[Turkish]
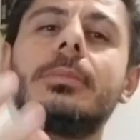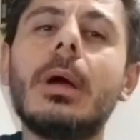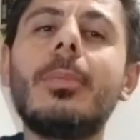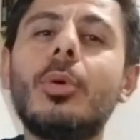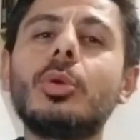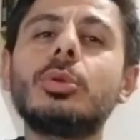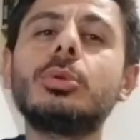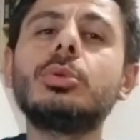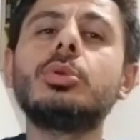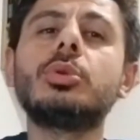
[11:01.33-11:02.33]
baba
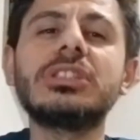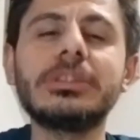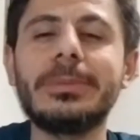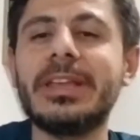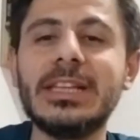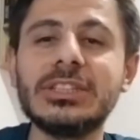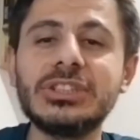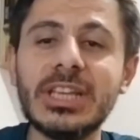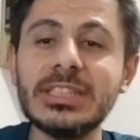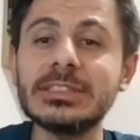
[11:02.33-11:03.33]
olduğu kısma
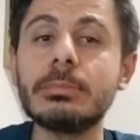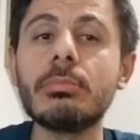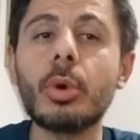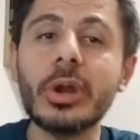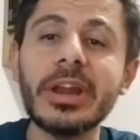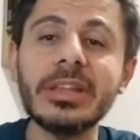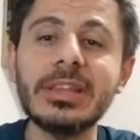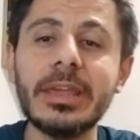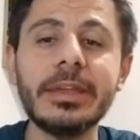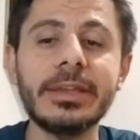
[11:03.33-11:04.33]
geleceğiz.
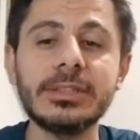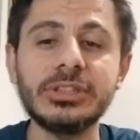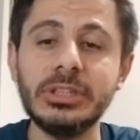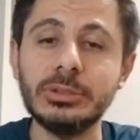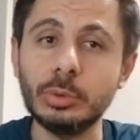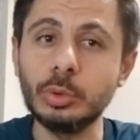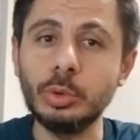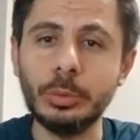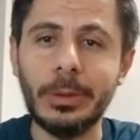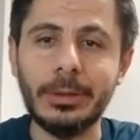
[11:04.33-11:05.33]
Molariteye geleceğiz.
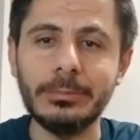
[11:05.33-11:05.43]
Unutma.